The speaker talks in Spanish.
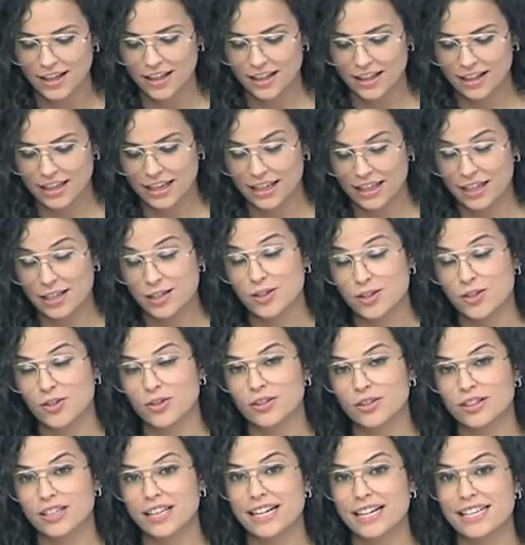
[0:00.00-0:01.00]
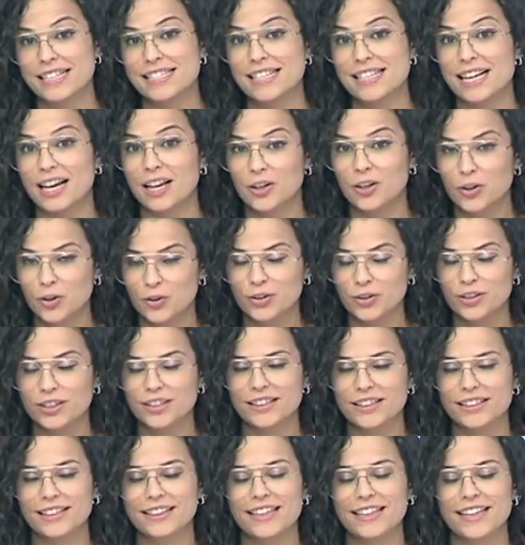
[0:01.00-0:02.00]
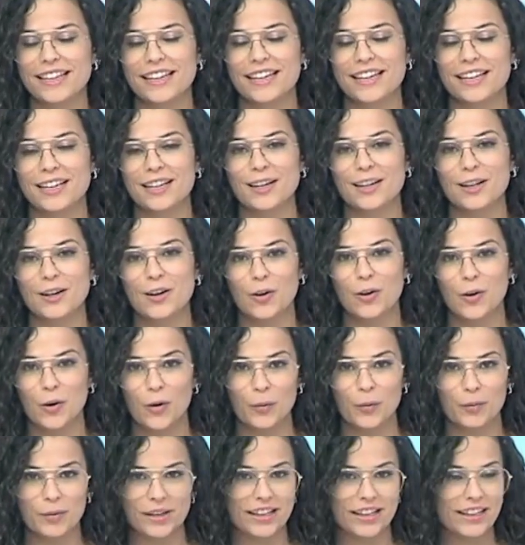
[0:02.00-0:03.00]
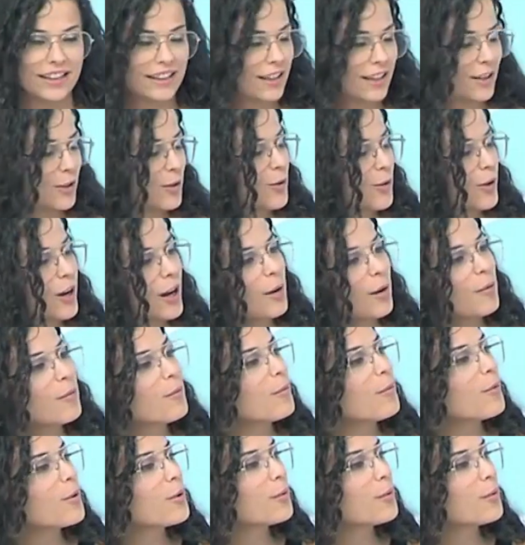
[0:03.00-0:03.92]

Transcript: edición del Salón del Comi. Lucas, muy